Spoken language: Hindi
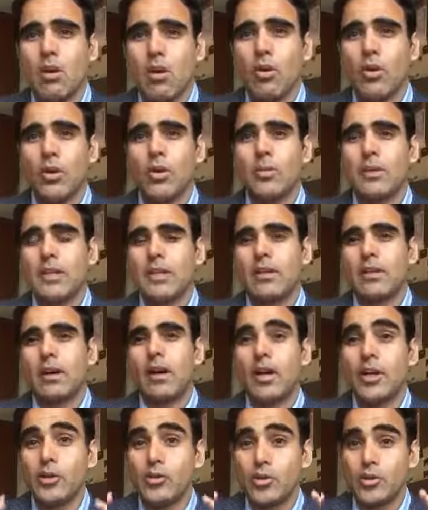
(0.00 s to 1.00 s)
कोई भी
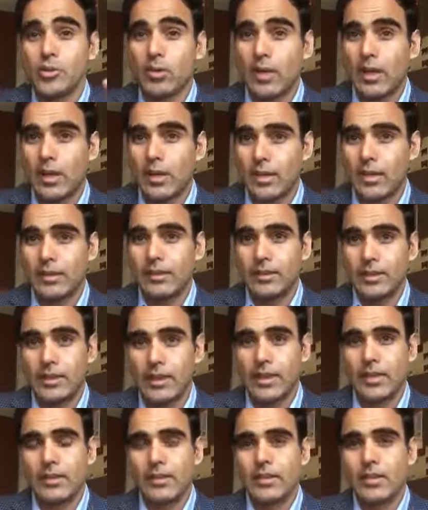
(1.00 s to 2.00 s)
अनयूजल हरकत
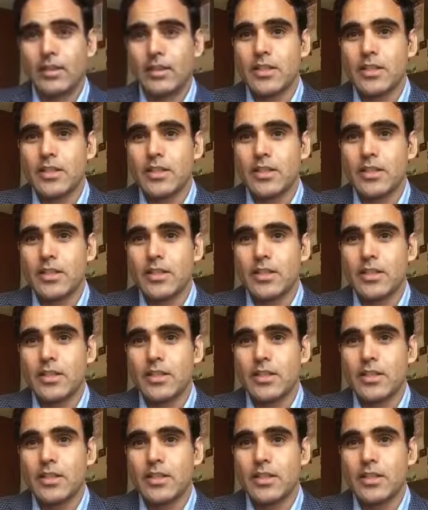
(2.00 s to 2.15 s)
दिखे